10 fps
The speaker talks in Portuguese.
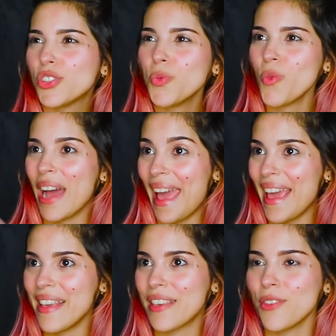fala de um
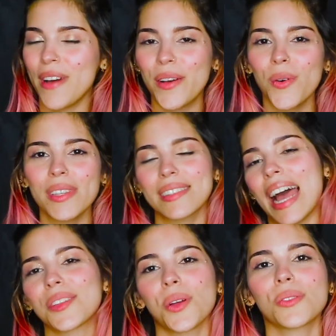rei que vai
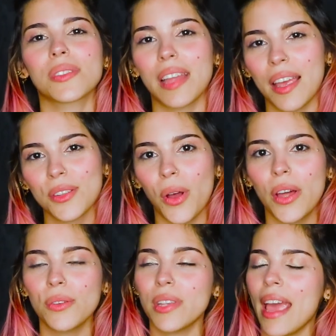conquistar todos os
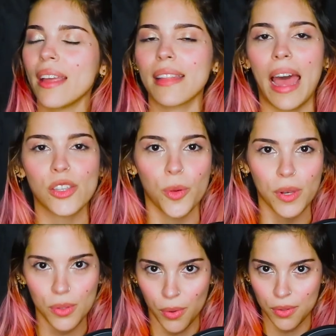territórios e reinar
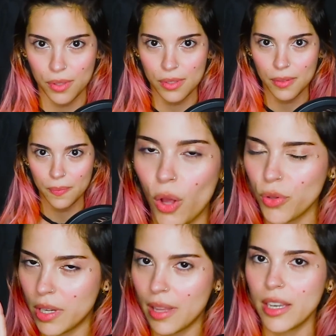sobre todos. O
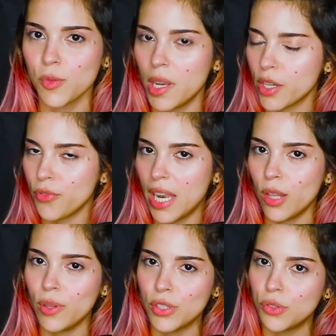autoritarismo ali que eu
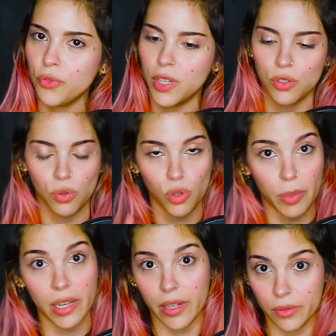falei no início do vídeo, não tô
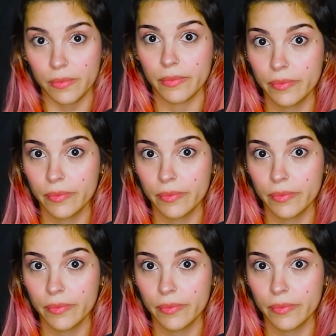brincando.